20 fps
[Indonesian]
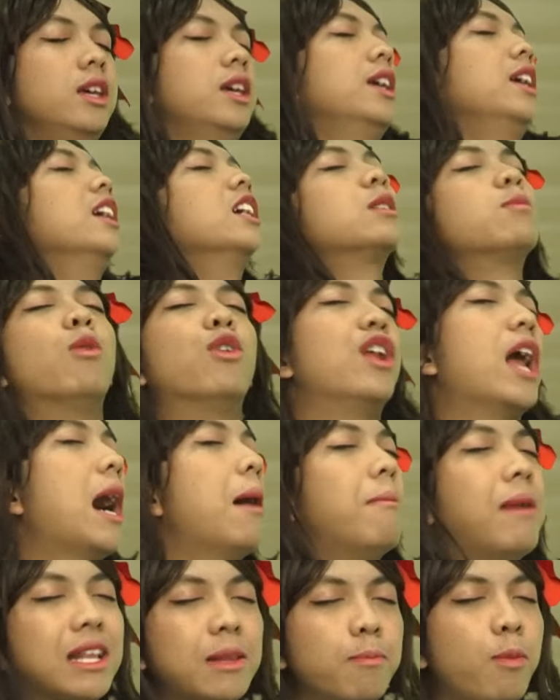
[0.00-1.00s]
Yes, bodo
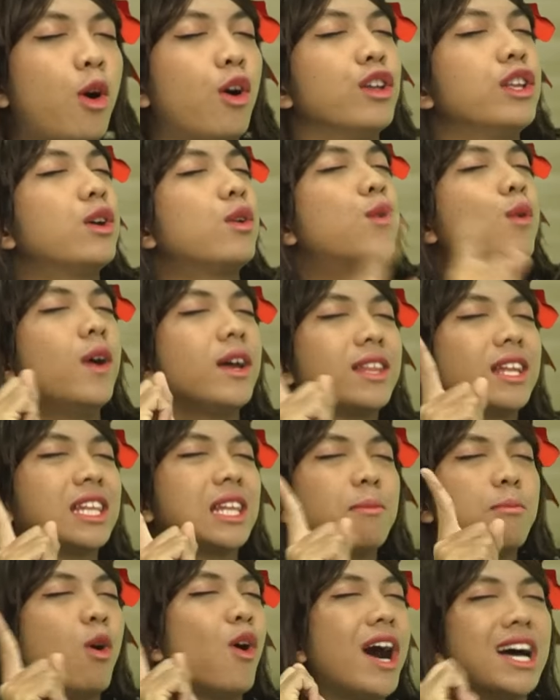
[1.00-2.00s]
amat. Pokoknya gue
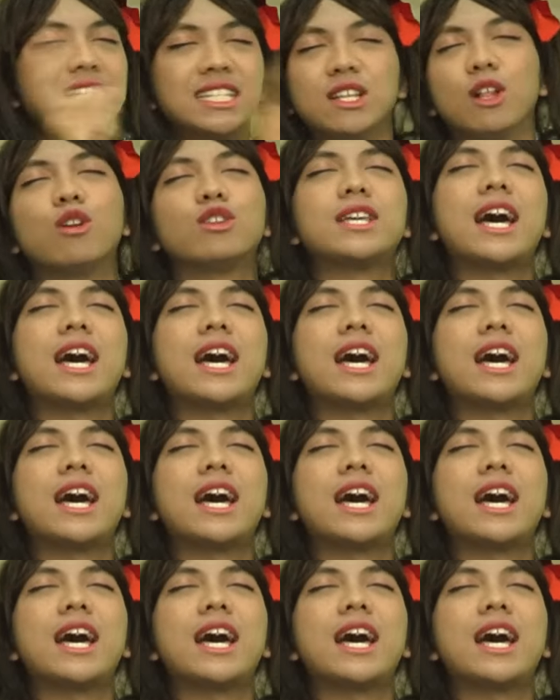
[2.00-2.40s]
tetap mau ngasih lo